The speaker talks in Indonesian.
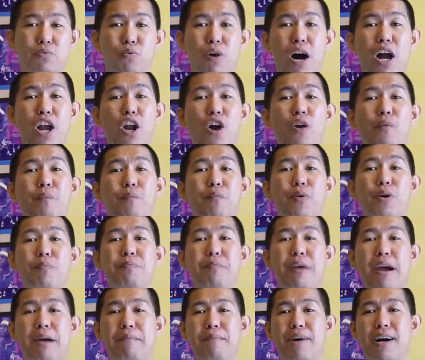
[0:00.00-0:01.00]
Walaupun
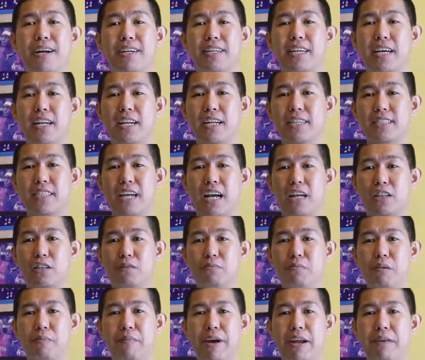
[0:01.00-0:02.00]
memang dia adalah salah satu
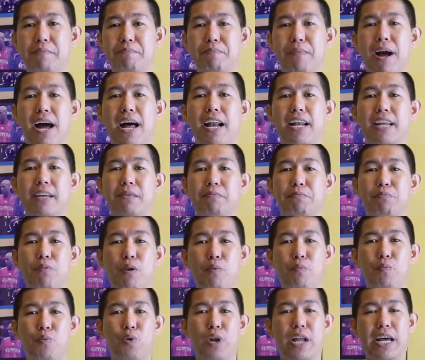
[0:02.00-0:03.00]
pemain paling
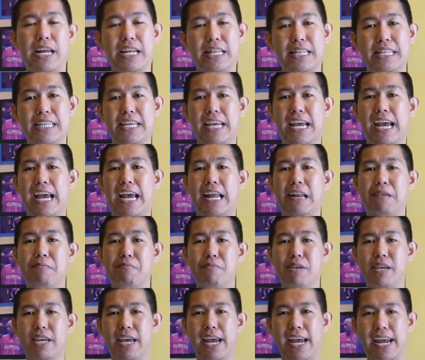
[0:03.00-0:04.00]
populer di
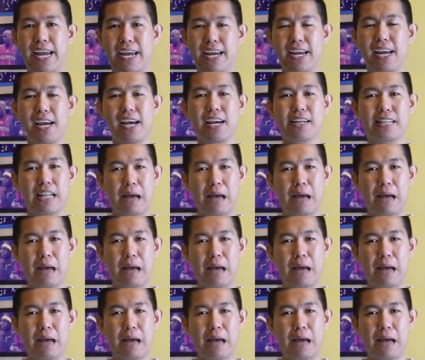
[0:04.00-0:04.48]
NBA.